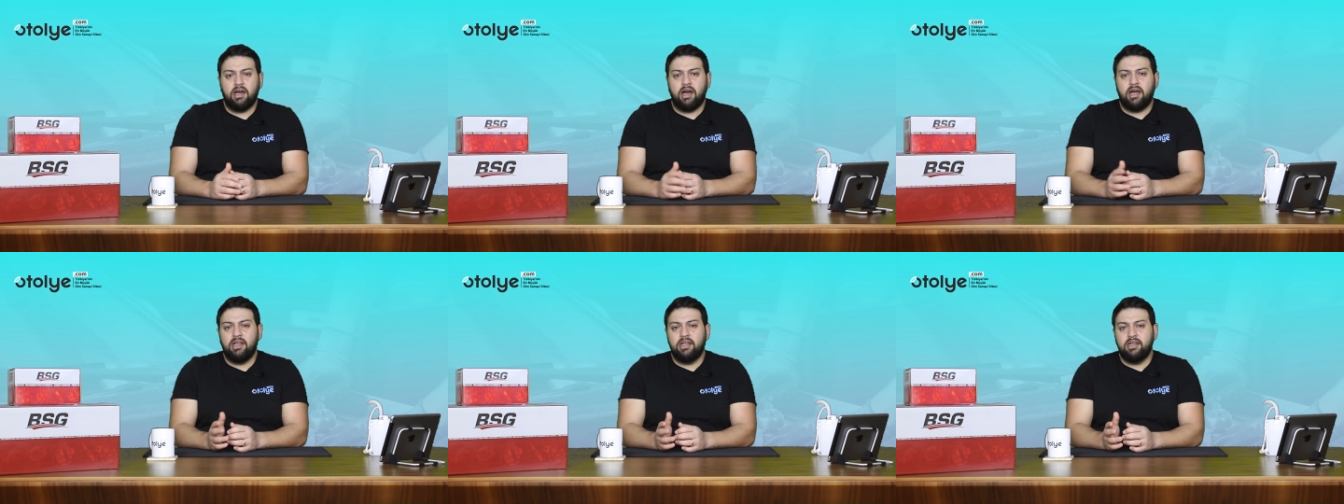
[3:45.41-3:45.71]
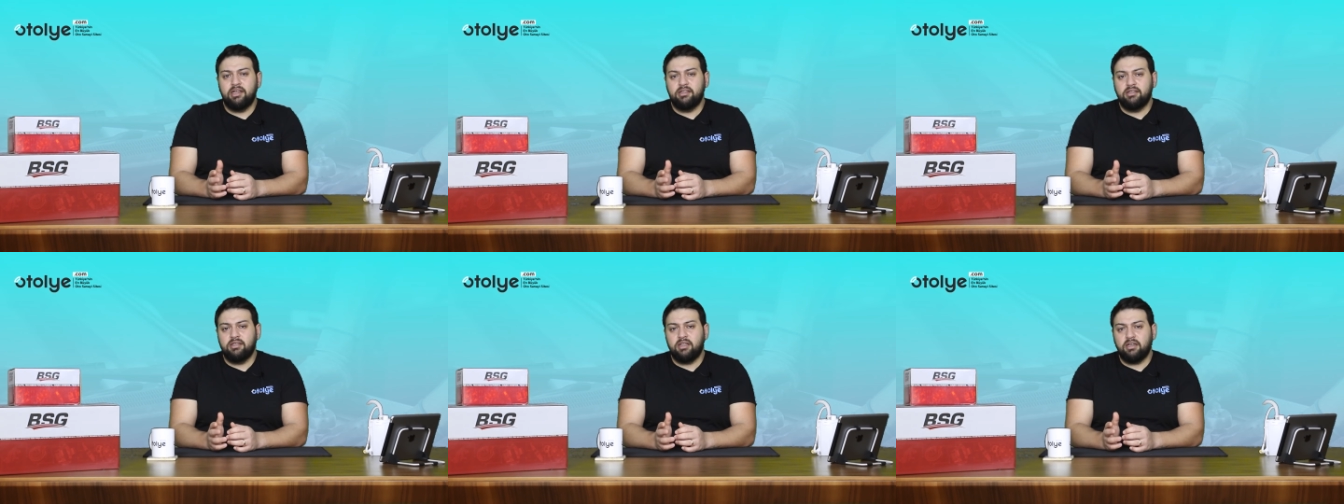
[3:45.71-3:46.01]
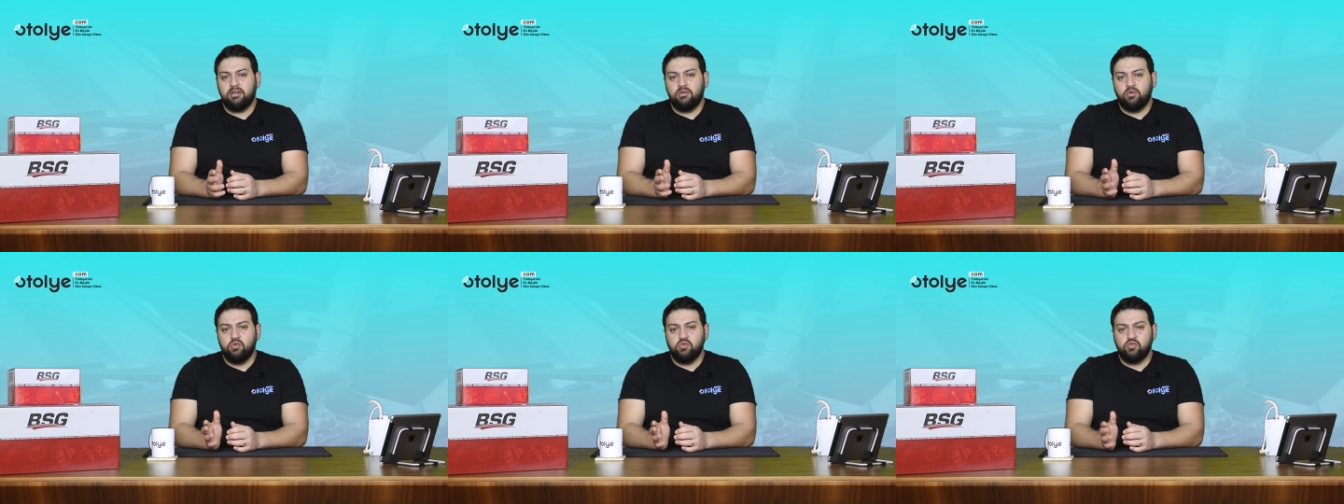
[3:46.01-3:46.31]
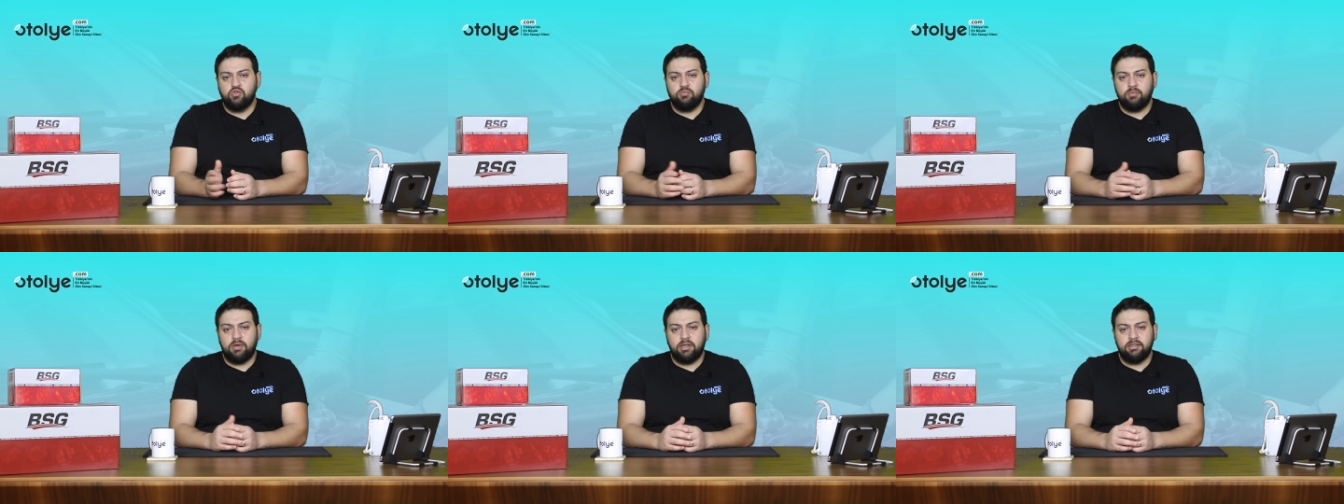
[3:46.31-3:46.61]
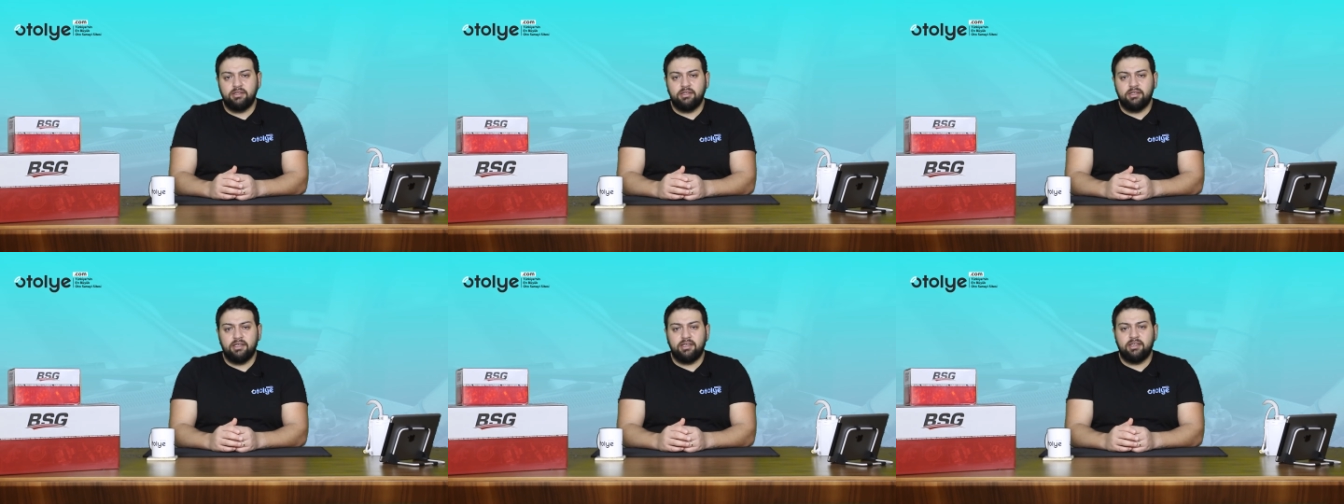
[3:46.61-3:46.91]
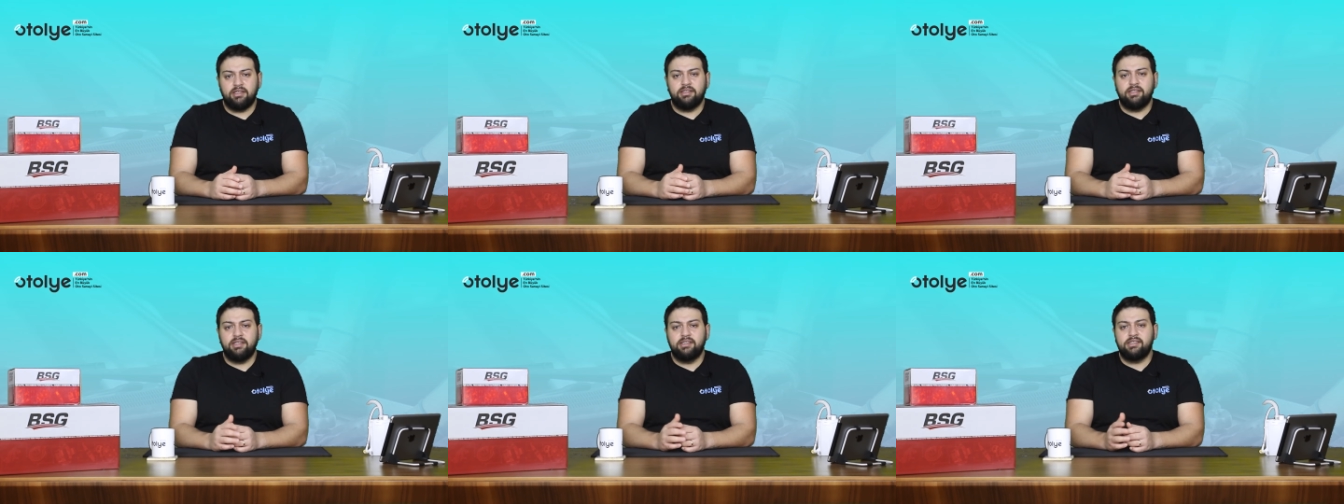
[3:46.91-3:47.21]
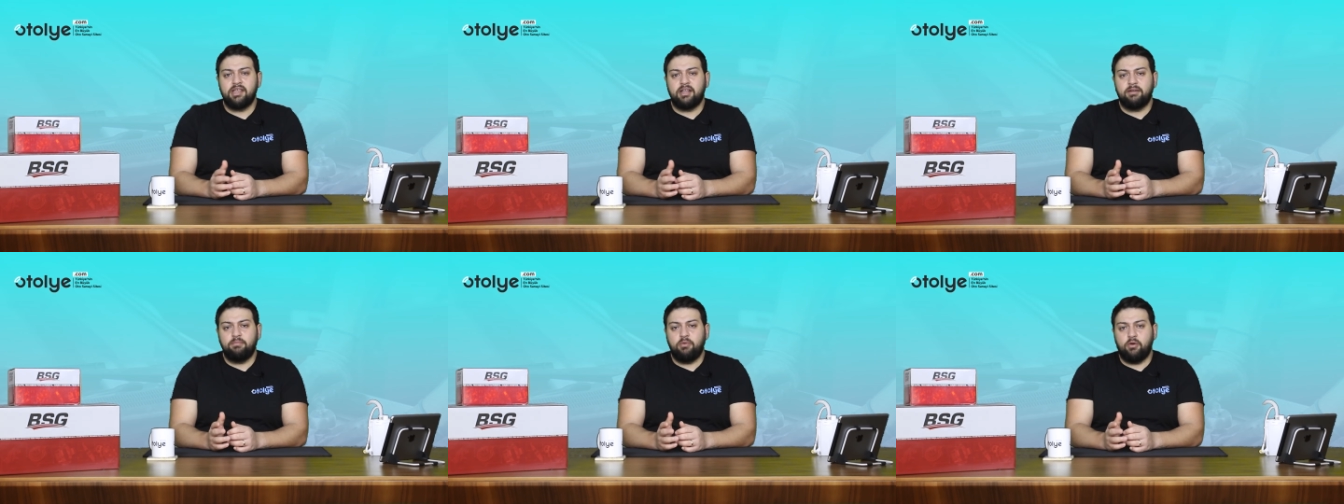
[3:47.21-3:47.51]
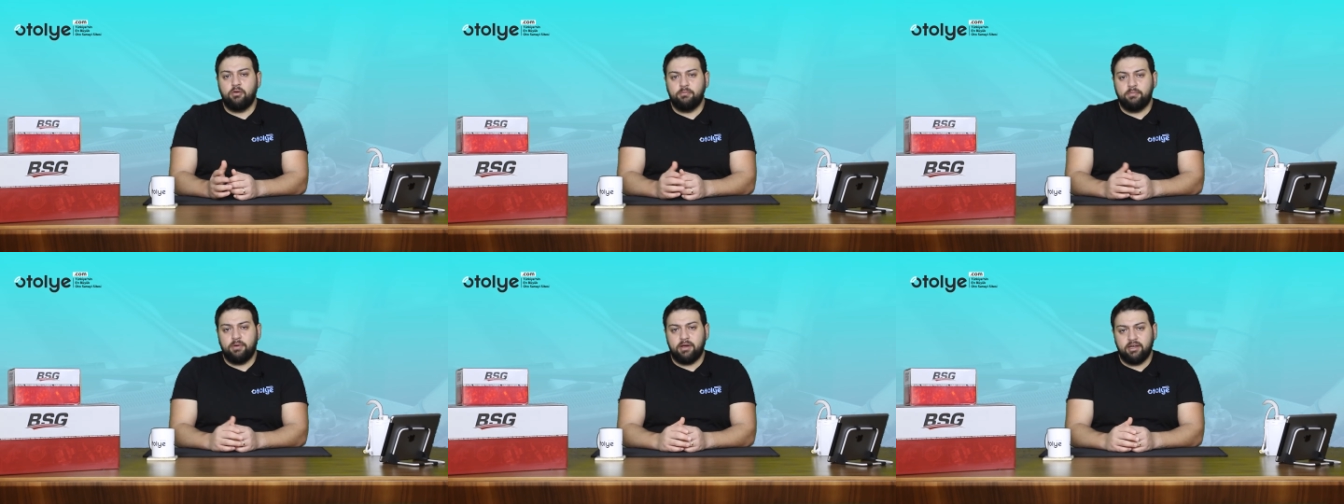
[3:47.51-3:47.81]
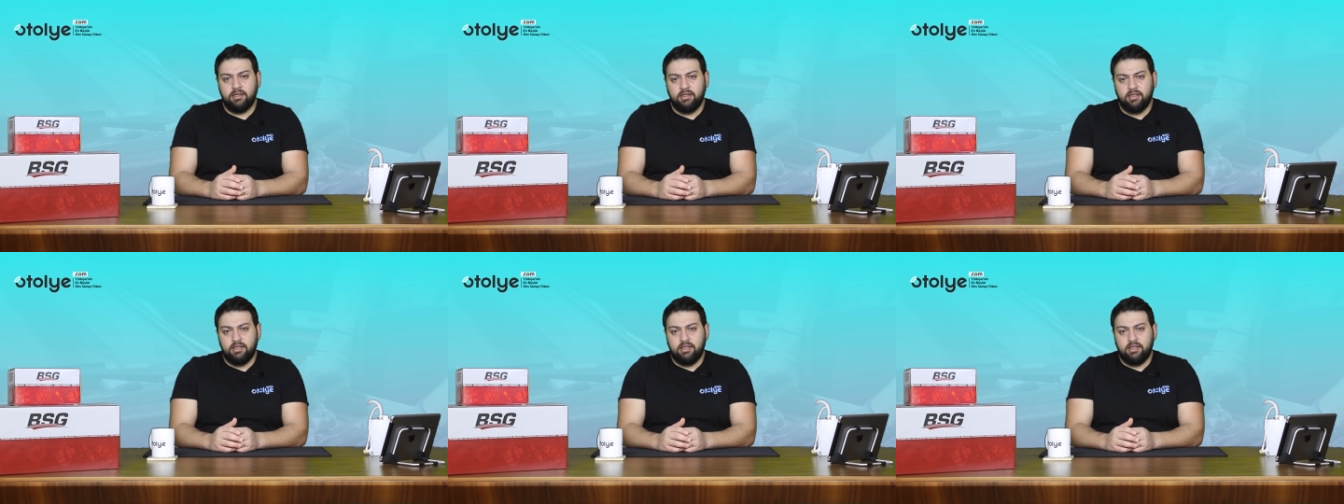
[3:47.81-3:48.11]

alanında uzman e, dizel pompa